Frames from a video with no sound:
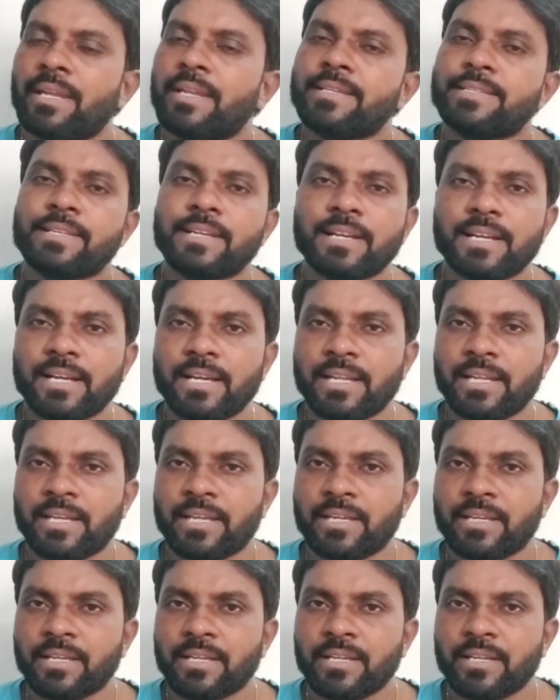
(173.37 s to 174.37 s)
నిజంగానే
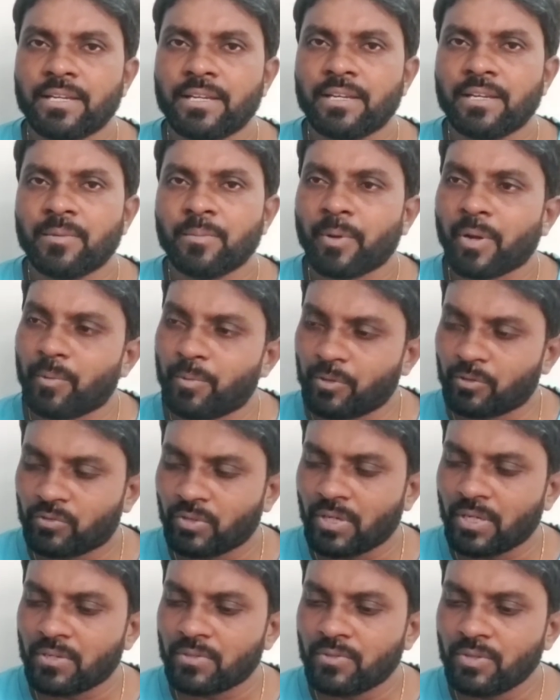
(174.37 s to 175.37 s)

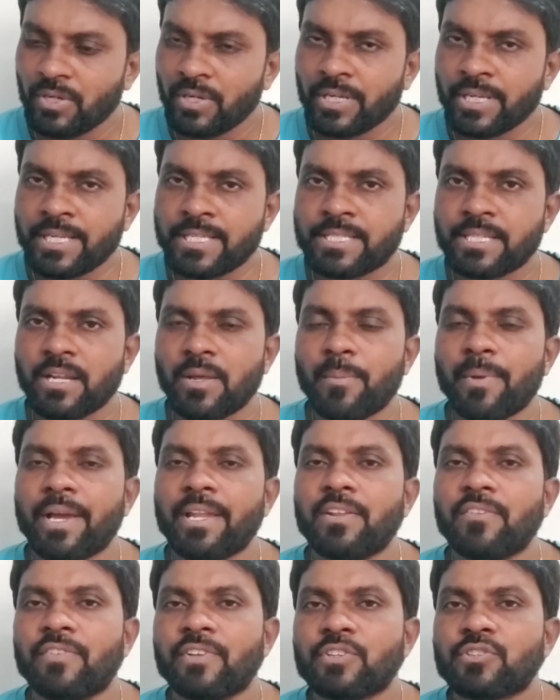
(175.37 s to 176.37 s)
ప్రభుత్వాలు ఇచ్చిన
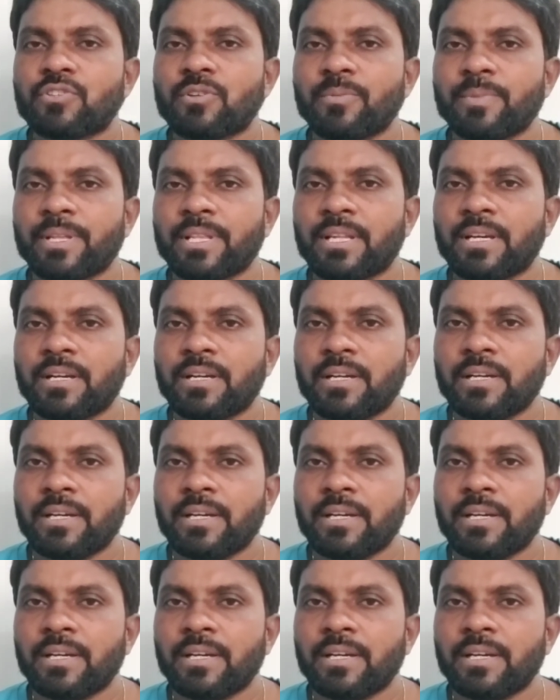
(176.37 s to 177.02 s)
మేనిఫెస్టో మీద